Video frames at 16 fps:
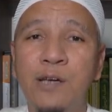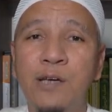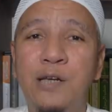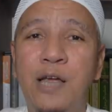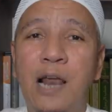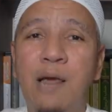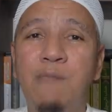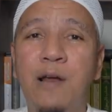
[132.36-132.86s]

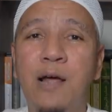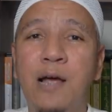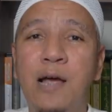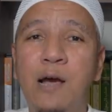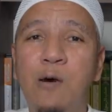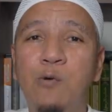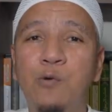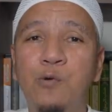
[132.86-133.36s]
dalam
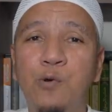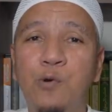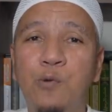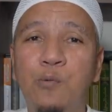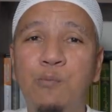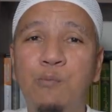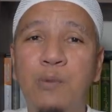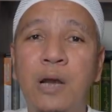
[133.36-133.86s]
rangka
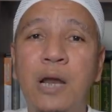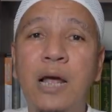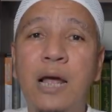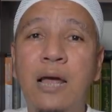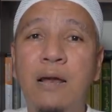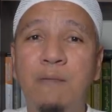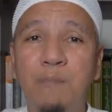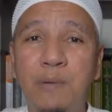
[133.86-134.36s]
untuk
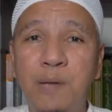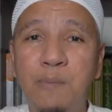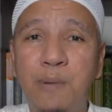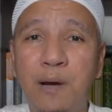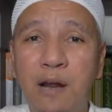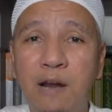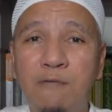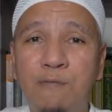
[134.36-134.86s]
menekan
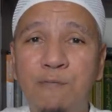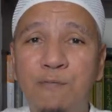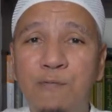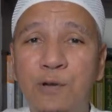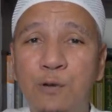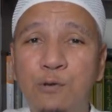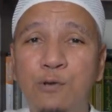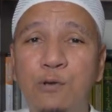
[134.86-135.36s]
penyebaran
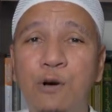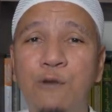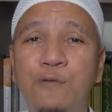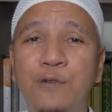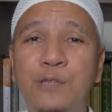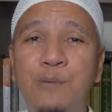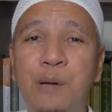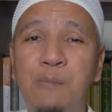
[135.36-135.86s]
virus
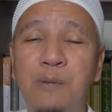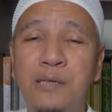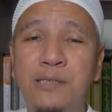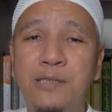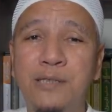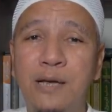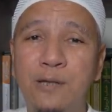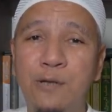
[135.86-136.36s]
COVID-19
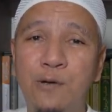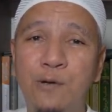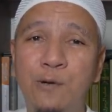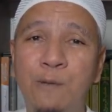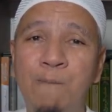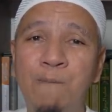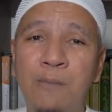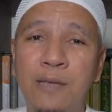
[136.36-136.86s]

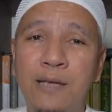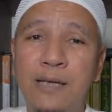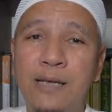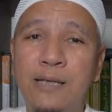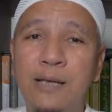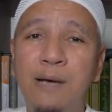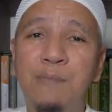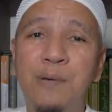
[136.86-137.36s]
atau
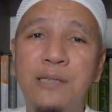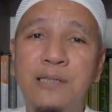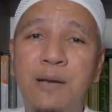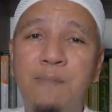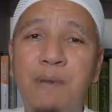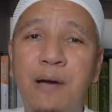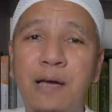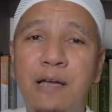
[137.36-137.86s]
kita
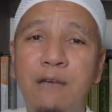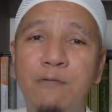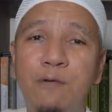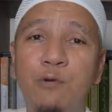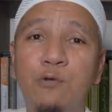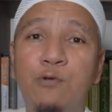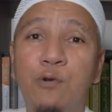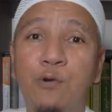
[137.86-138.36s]
biasa panggil
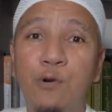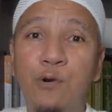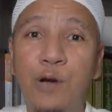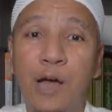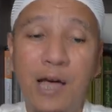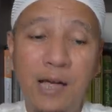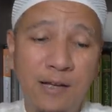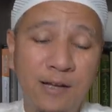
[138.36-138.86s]
virus
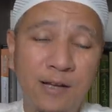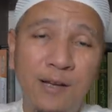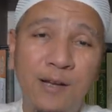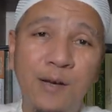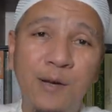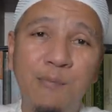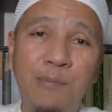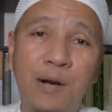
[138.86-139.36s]
corona,
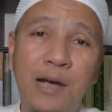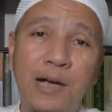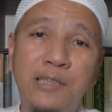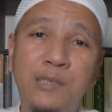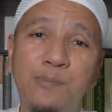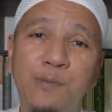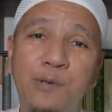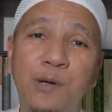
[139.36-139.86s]

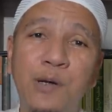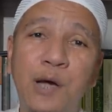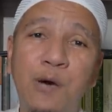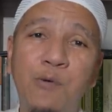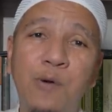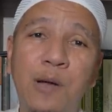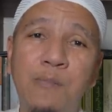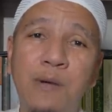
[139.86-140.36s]
maka sebetulnya
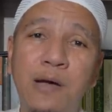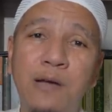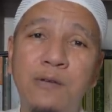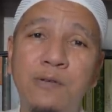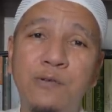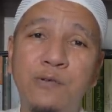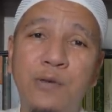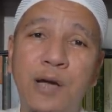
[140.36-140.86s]

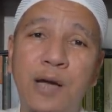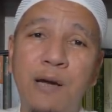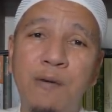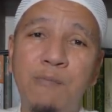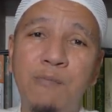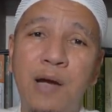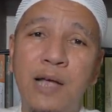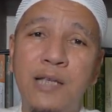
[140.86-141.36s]
ulama
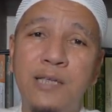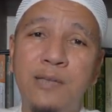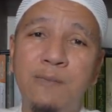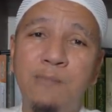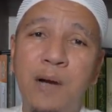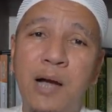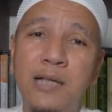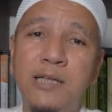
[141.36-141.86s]
juga
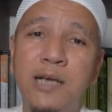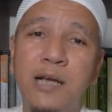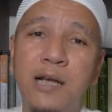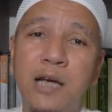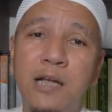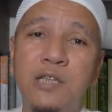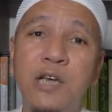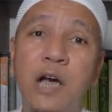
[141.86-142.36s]

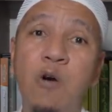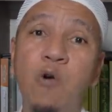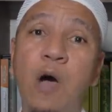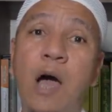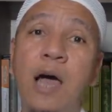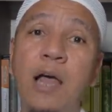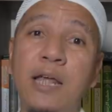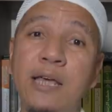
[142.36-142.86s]
mengajarkan jauh
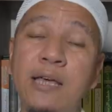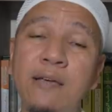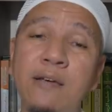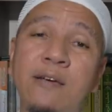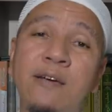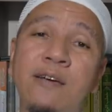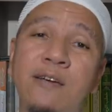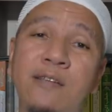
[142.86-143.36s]
hari
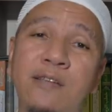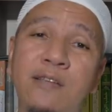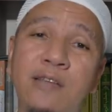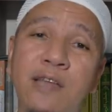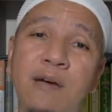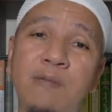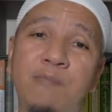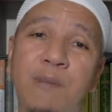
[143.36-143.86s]

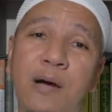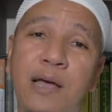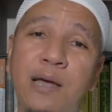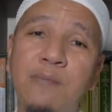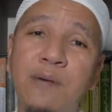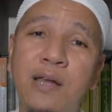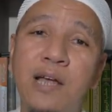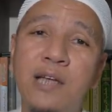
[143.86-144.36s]
tentang
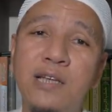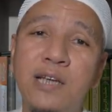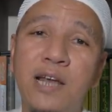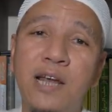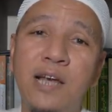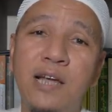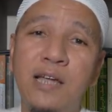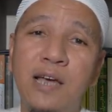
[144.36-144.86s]
bagaimana
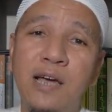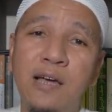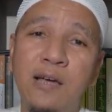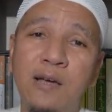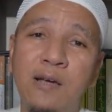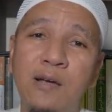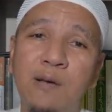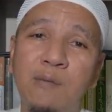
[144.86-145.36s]

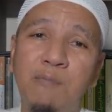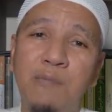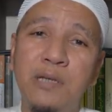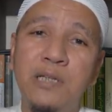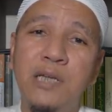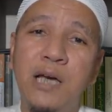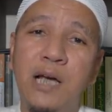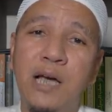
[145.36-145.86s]
caranya
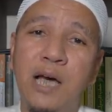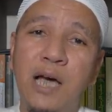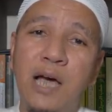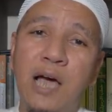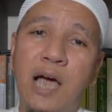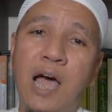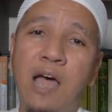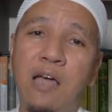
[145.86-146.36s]

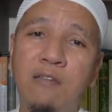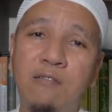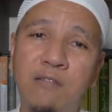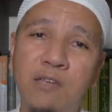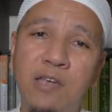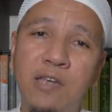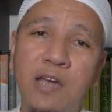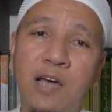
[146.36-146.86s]
menjaga
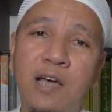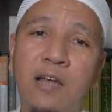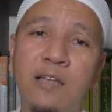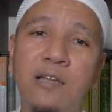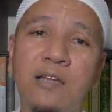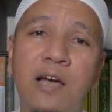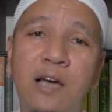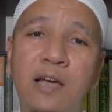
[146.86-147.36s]
hati ini agar
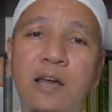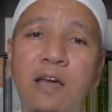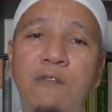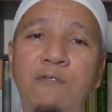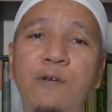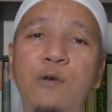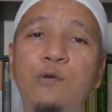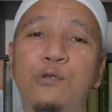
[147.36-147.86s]
tidak kena
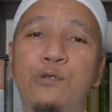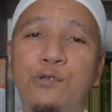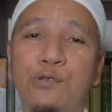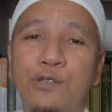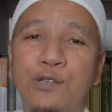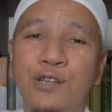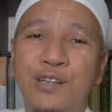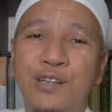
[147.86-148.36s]
virus.